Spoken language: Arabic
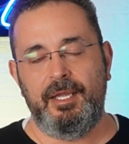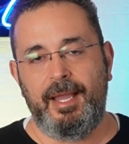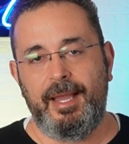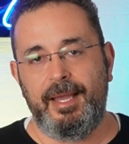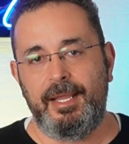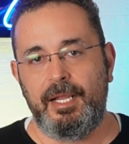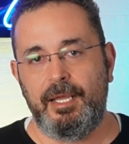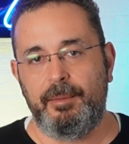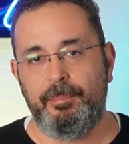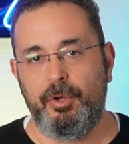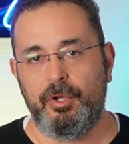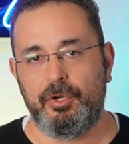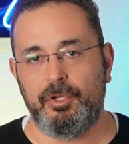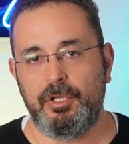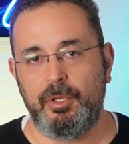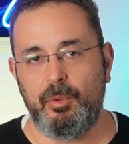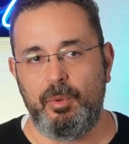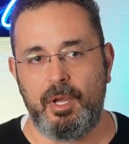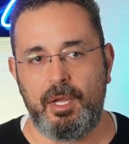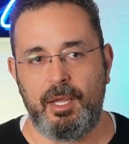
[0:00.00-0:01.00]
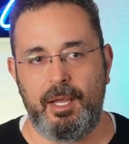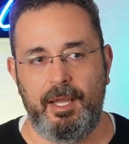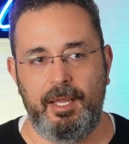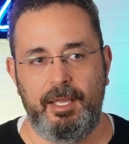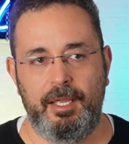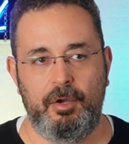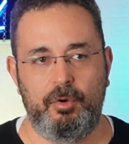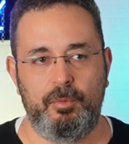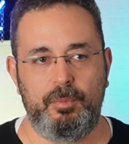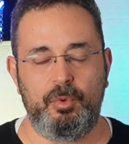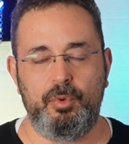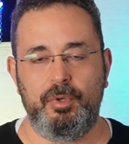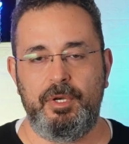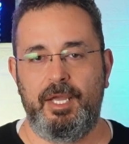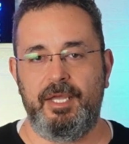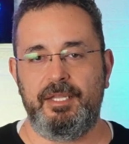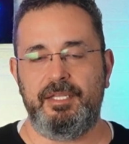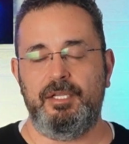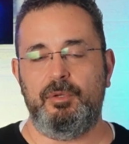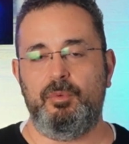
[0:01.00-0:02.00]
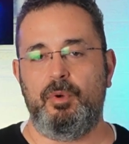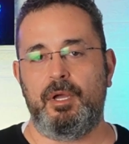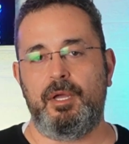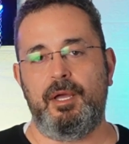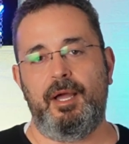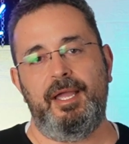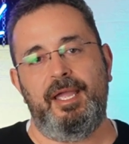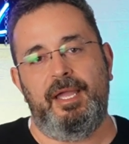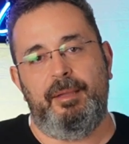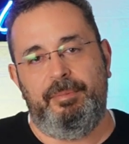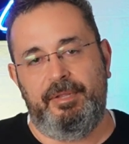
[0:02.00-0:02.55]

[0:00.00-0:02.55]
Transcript: أنا بعرض الوقائع وبقول هذه الوقائع